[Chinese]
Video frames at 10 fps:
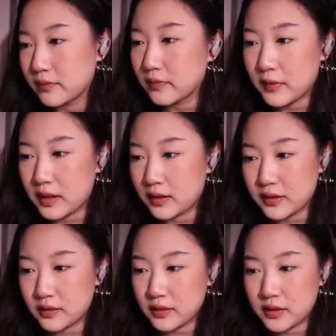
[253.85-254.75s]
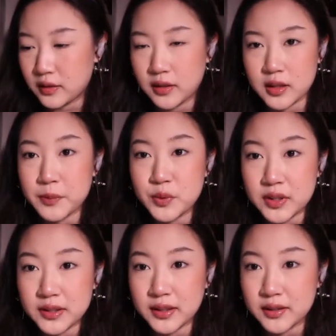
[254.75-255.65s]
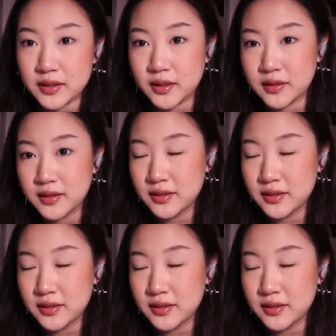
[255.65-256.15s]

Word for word: 嗯，找点什么赚钱的事儿。